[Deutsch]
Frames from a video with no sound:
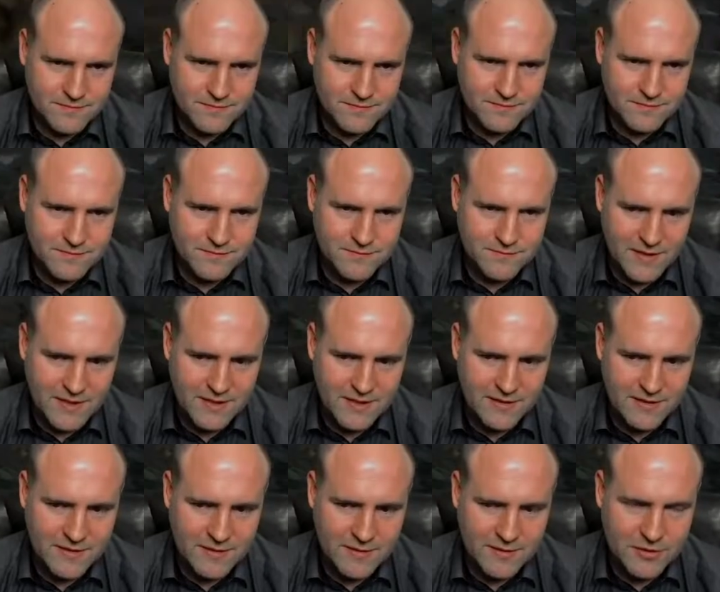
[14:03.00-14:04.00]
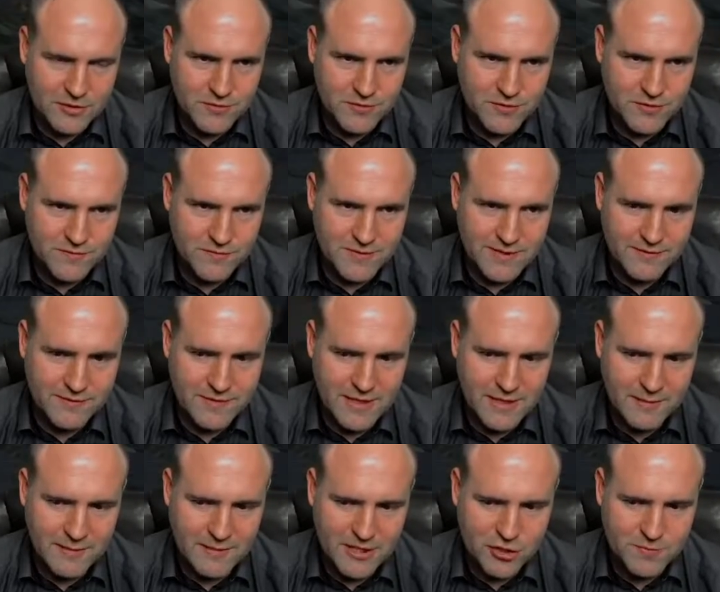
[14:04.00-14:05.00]
Hm, Get Healing Mushrooms. Wie, wie
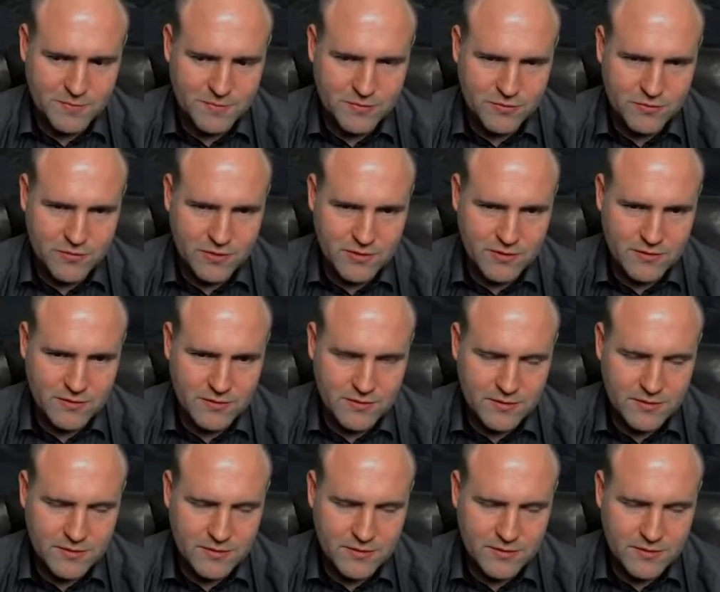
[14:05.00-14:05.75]
am Arsch bist du noch?